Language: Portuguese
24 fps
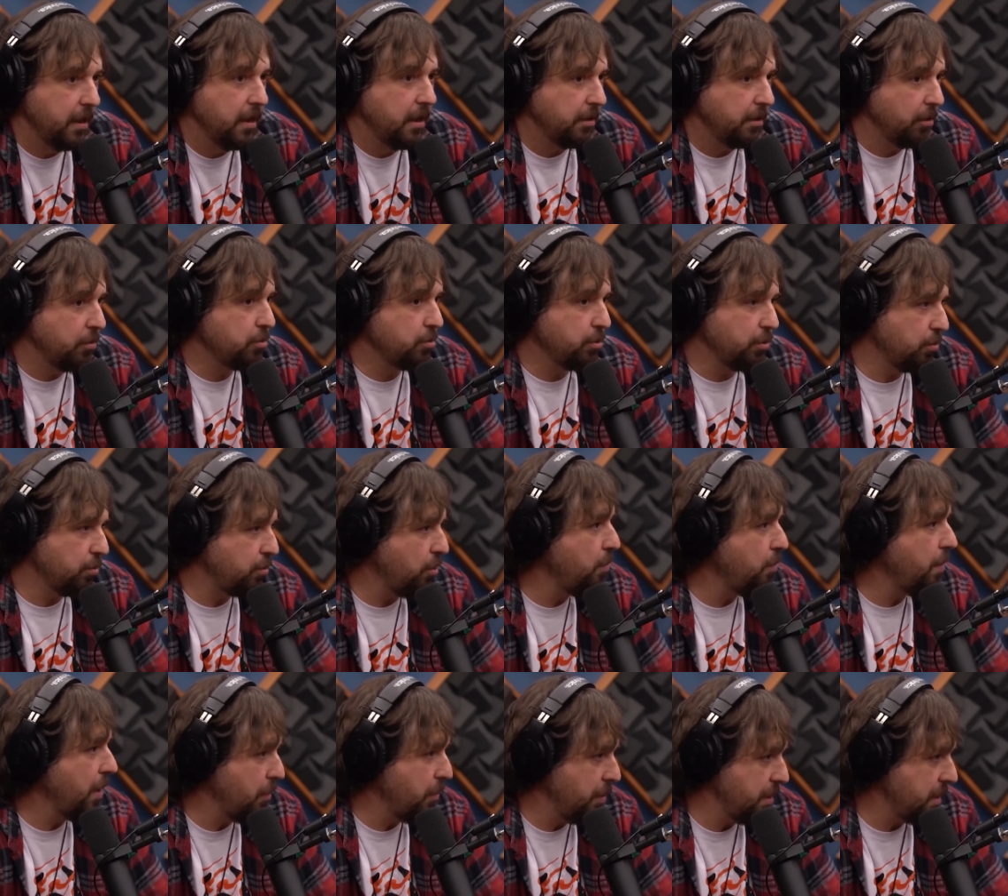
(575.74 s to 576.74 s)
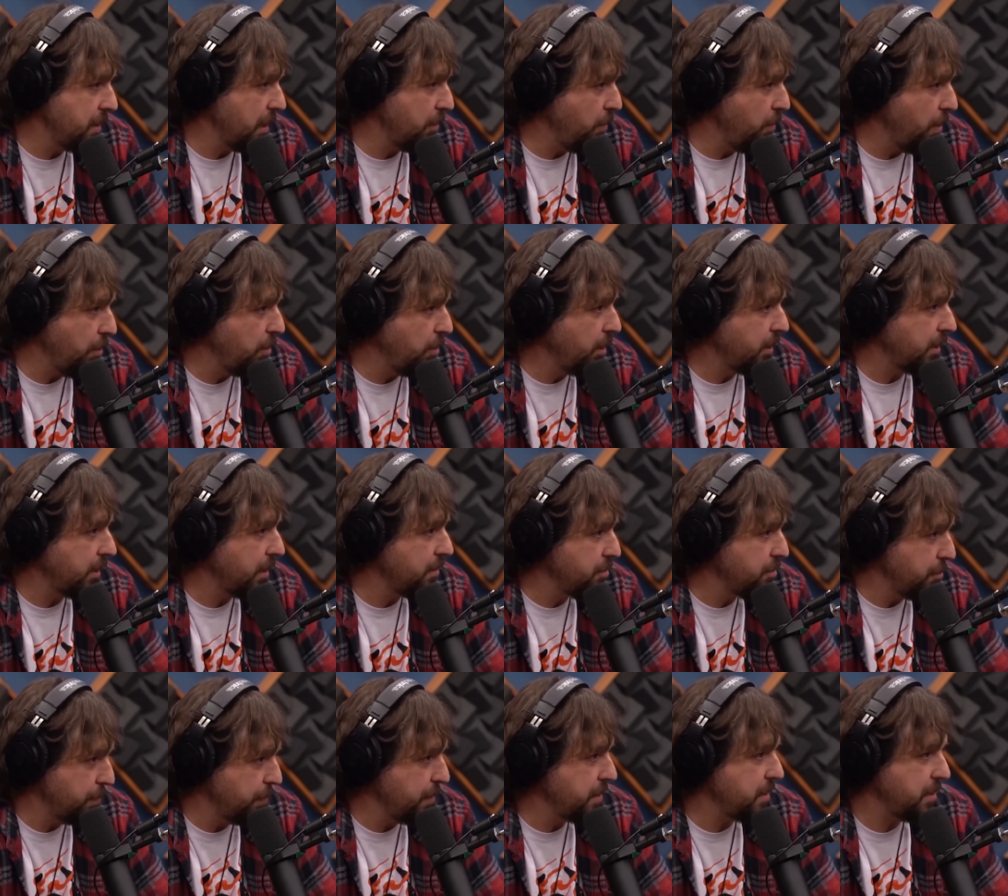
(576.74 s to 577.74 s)
Então juntou uma coisa com a outra,
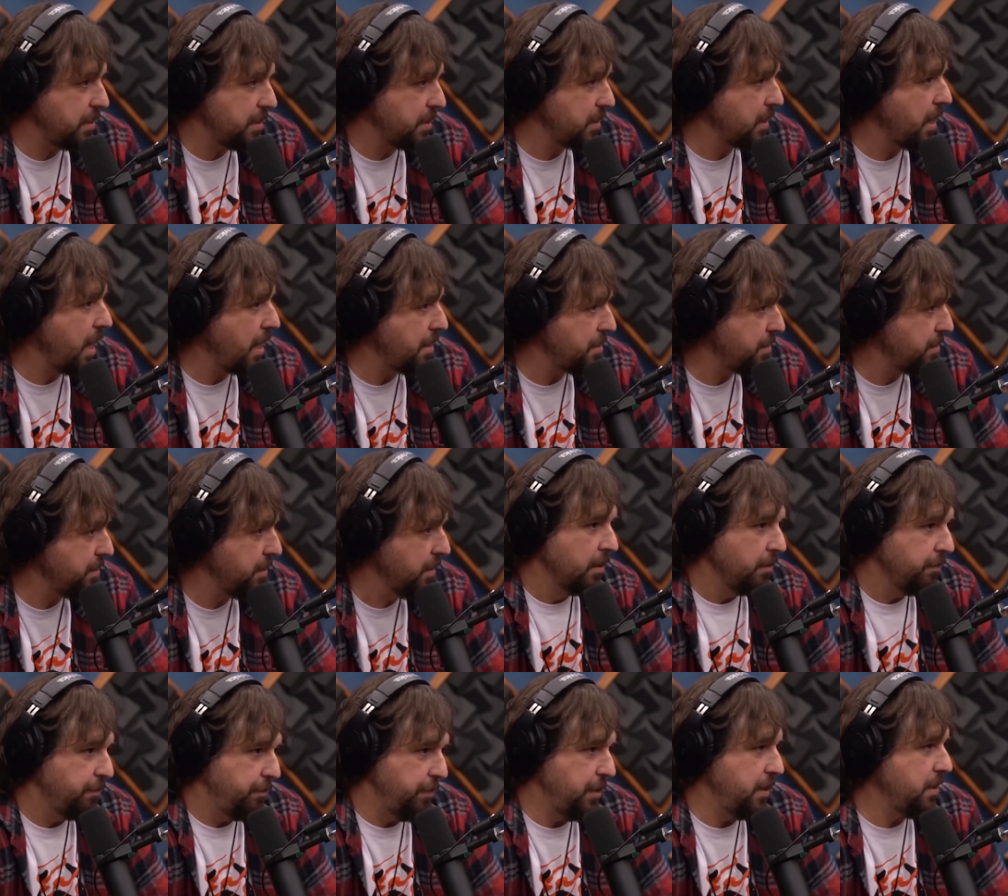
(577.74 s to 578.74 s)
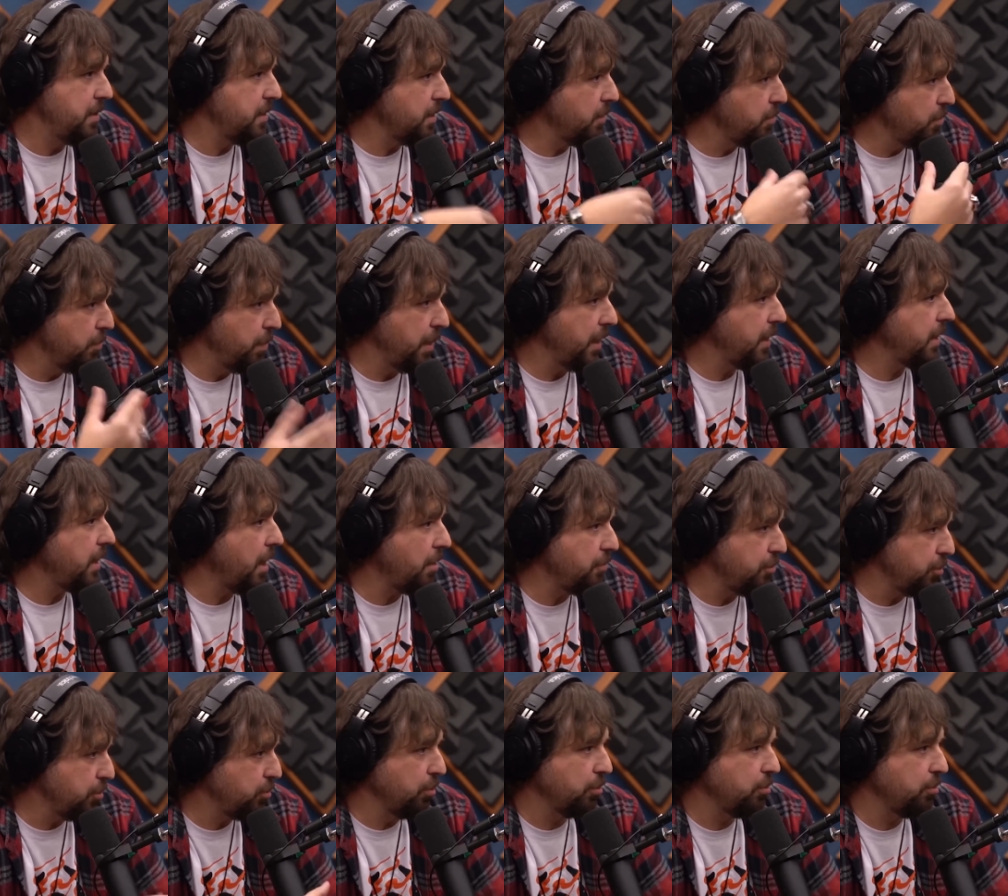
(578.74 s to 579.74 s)
tipo esse desgaste físico, mental
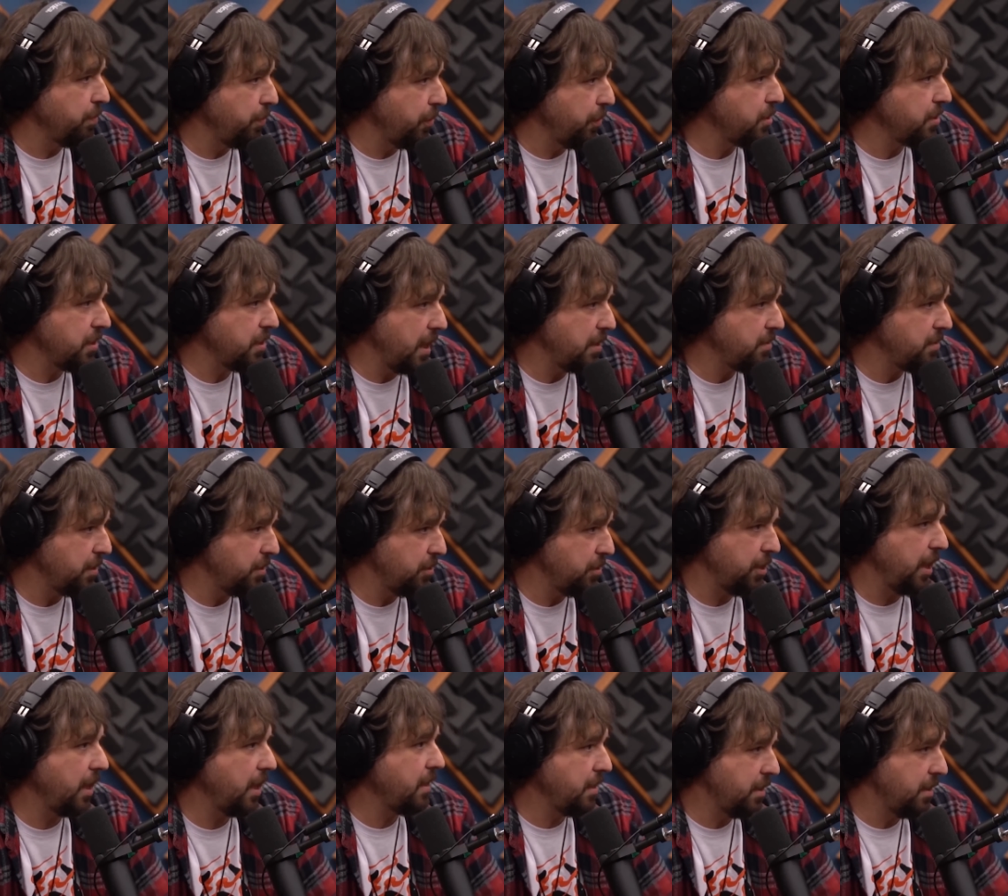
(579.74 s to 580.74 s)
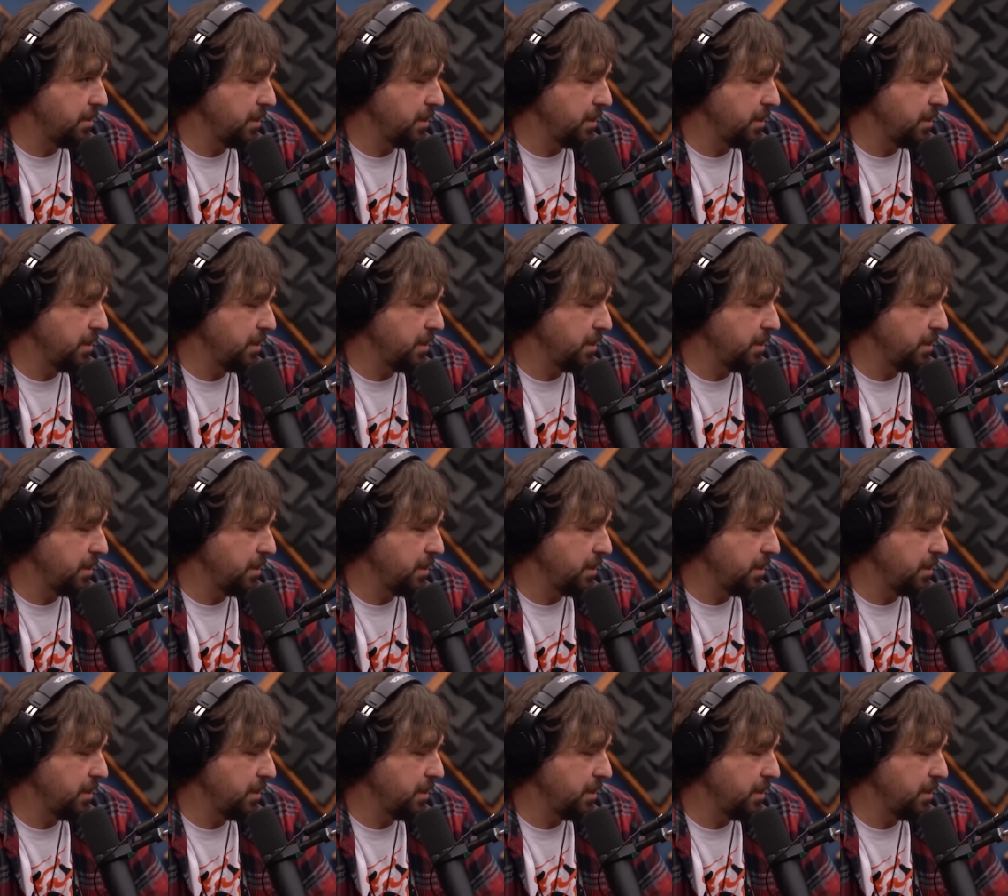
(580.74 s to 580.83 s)
de todo o processo que já,